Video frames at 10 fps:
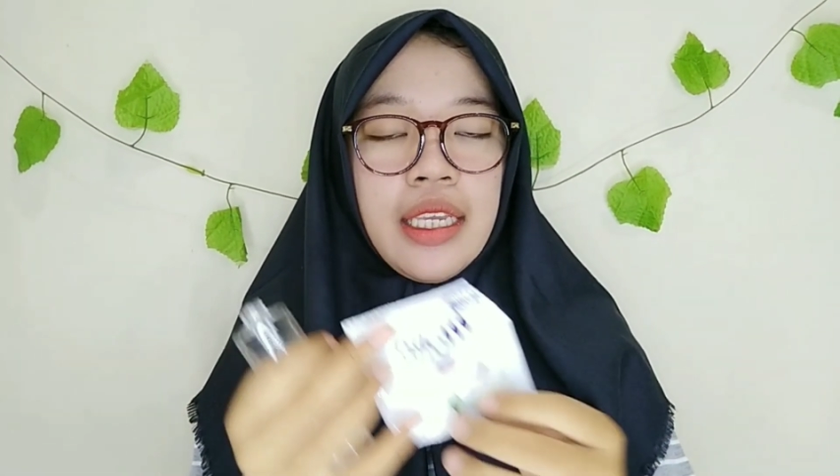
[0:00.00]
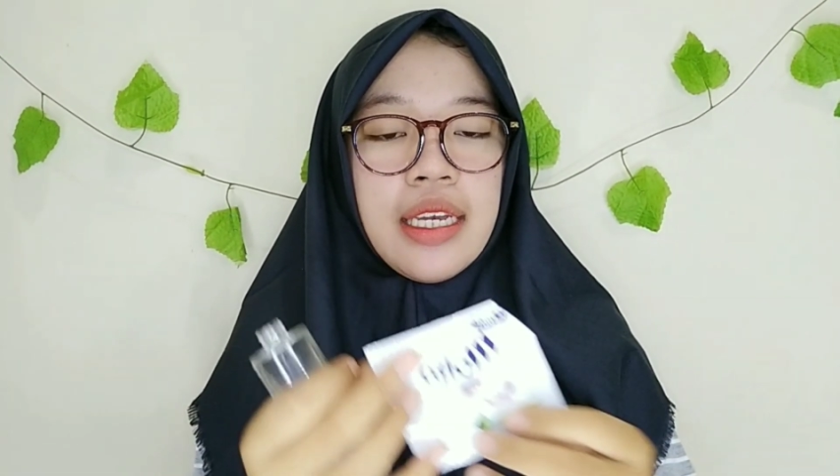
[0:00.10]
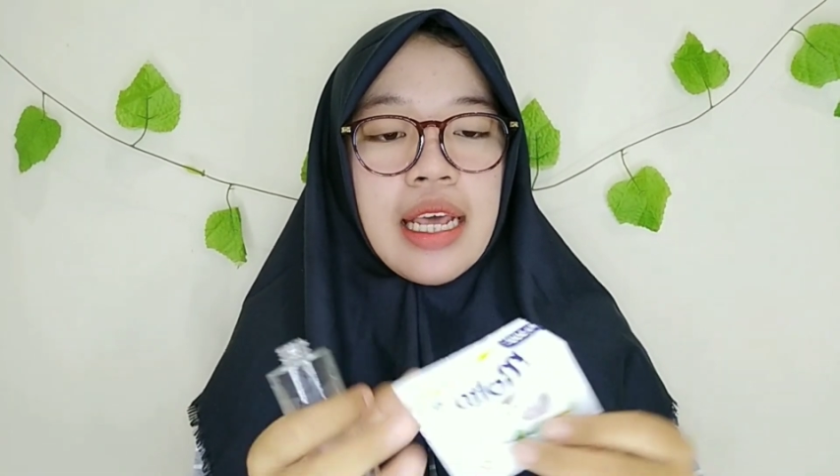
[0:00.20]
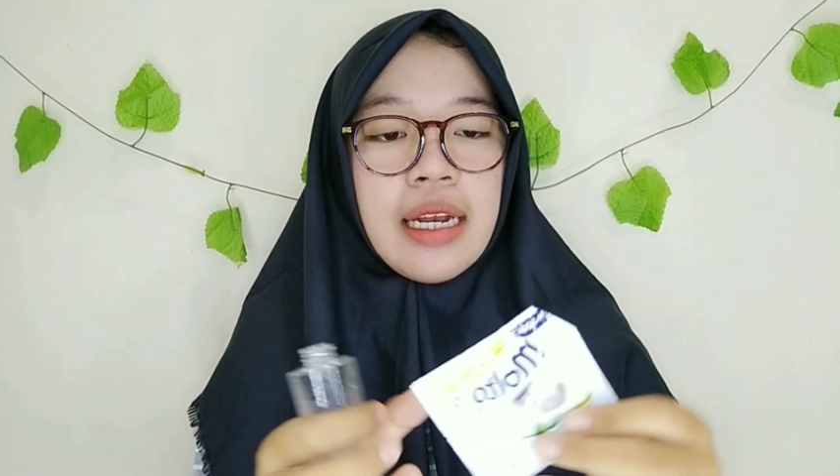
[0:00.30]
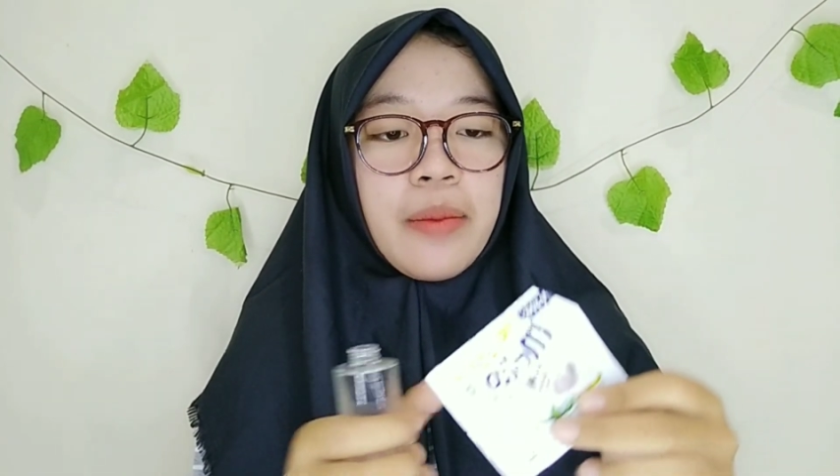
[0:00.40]

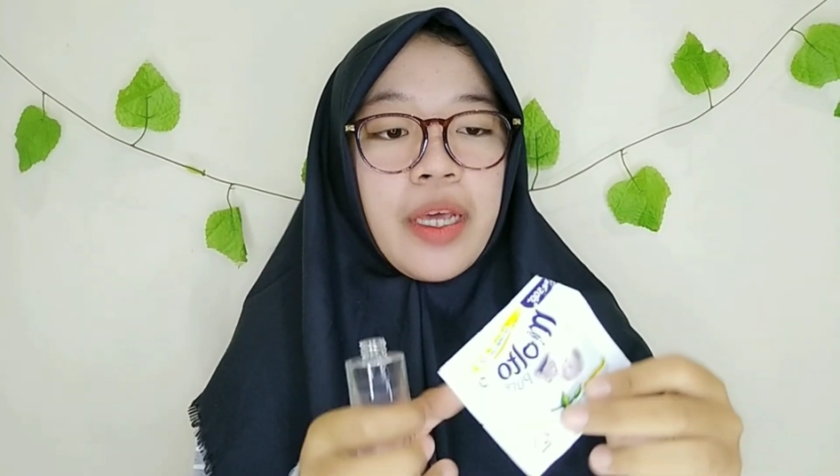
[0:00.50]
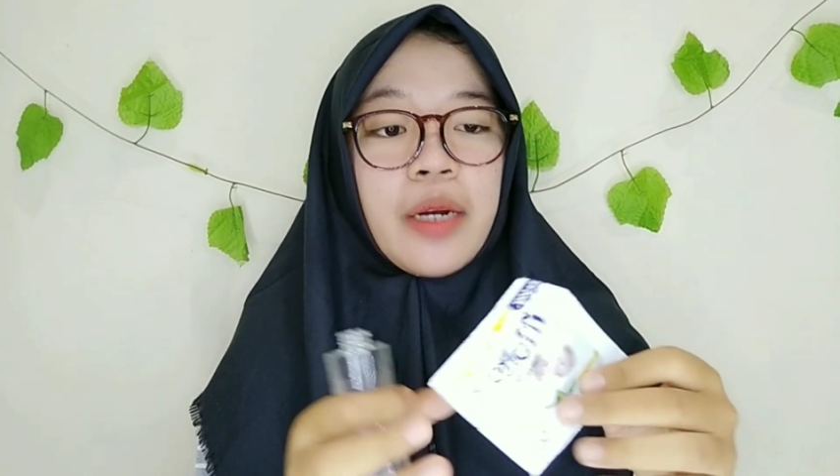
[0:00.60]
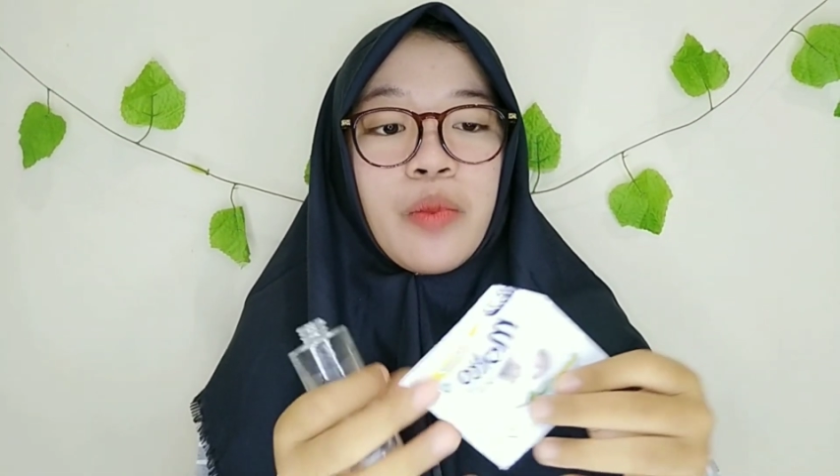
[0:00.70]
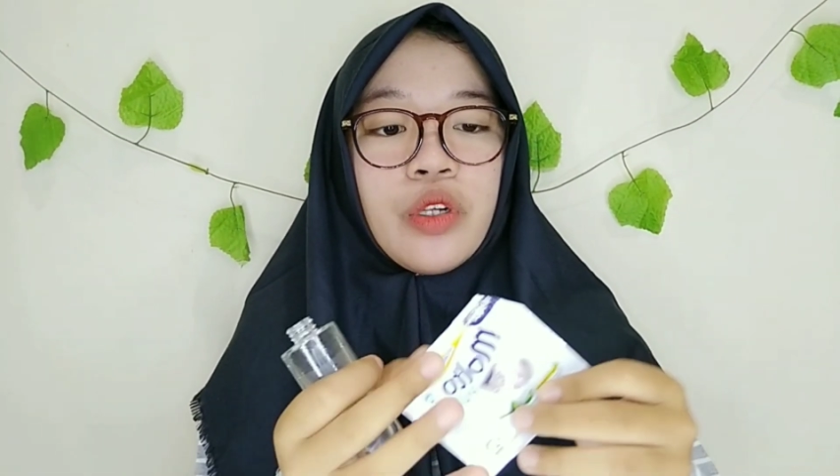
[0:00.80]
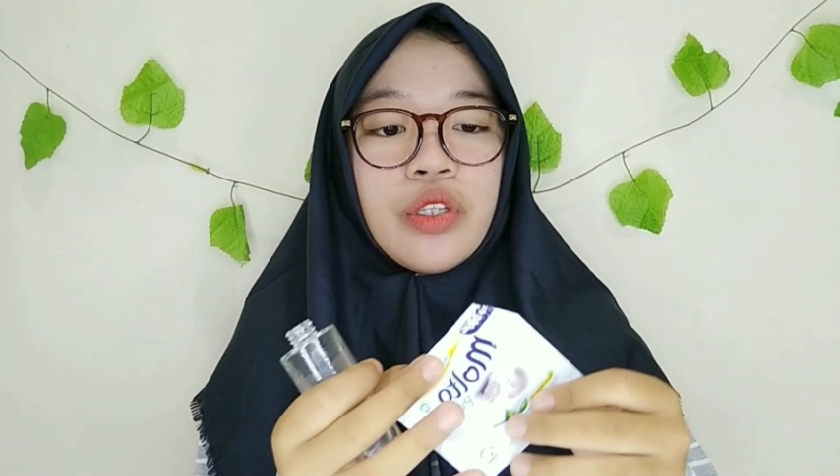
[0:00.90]
dan
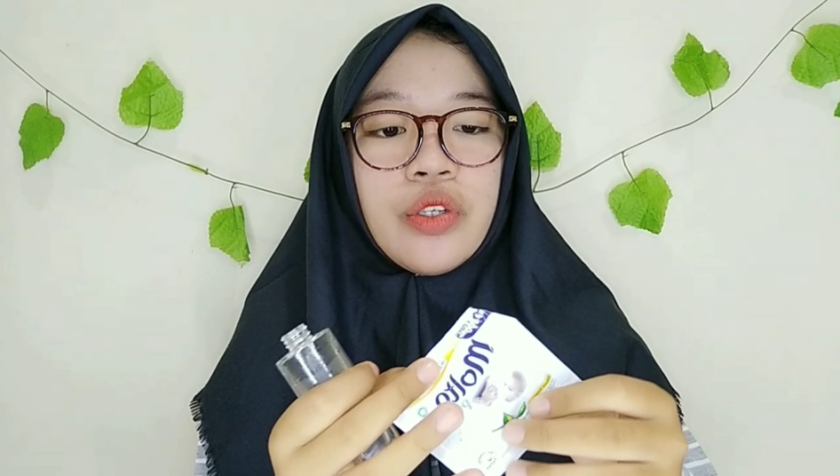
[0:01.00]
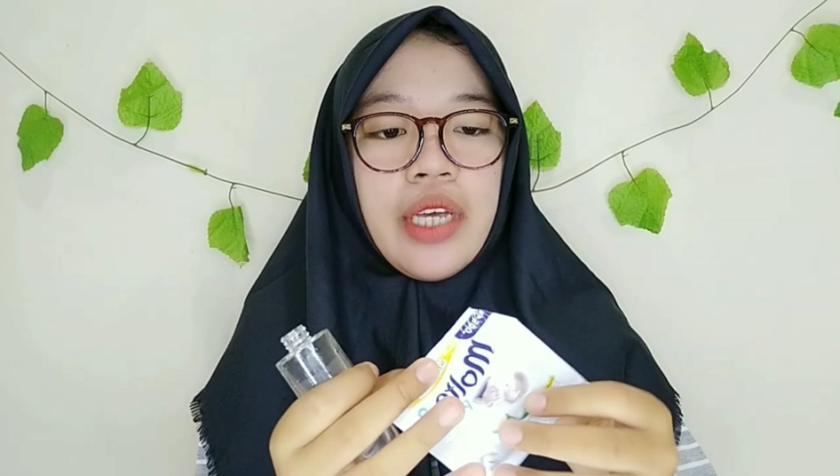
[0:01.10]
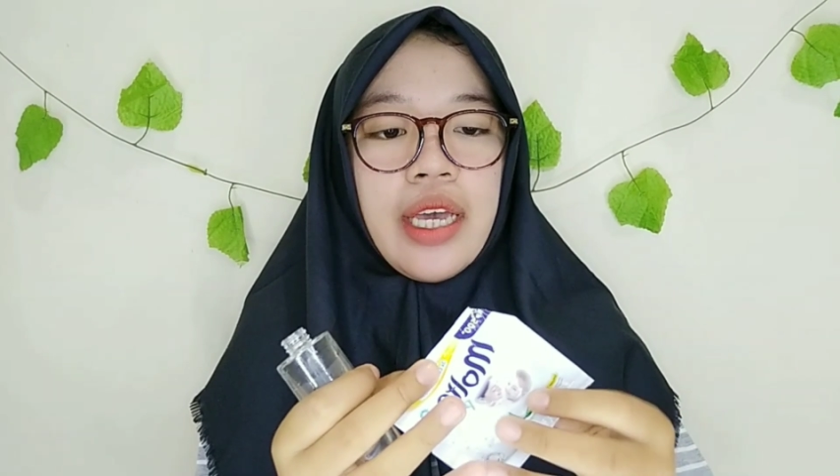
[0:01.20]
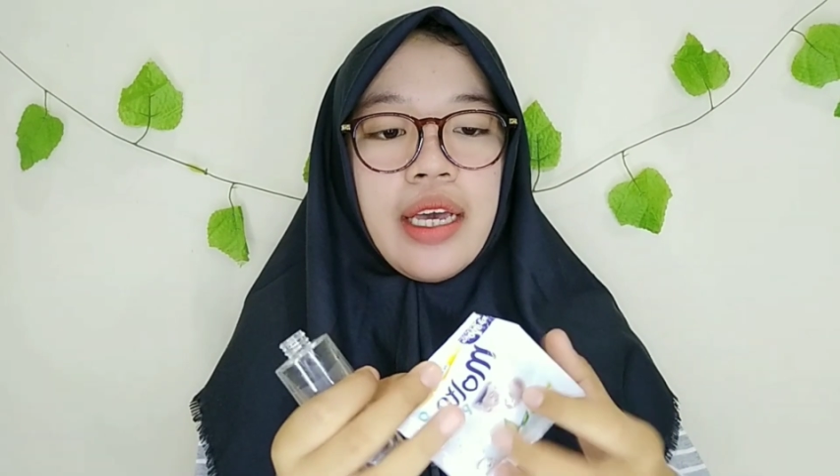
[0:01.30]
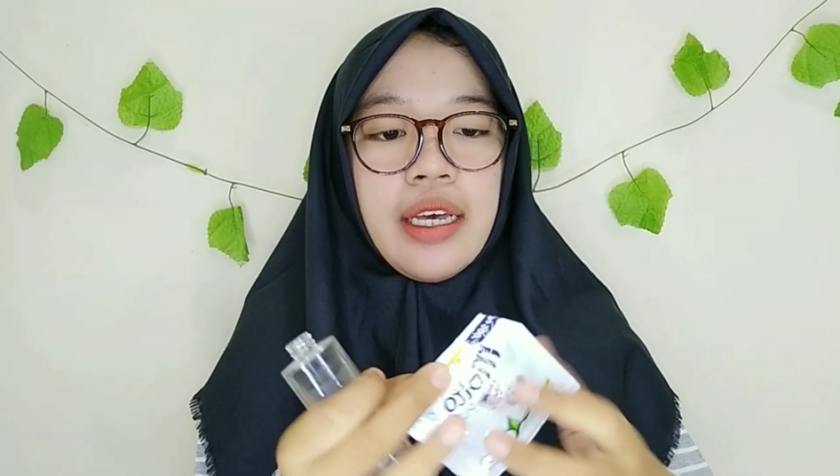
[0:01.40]
merek molto
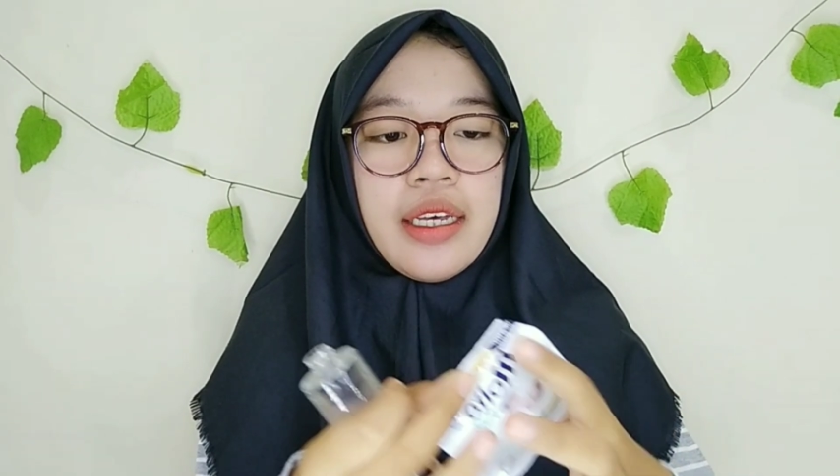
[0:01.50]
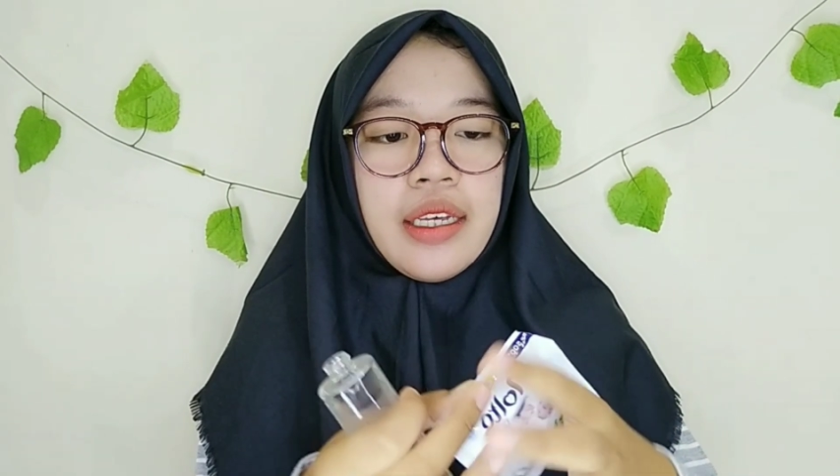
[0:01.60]
ya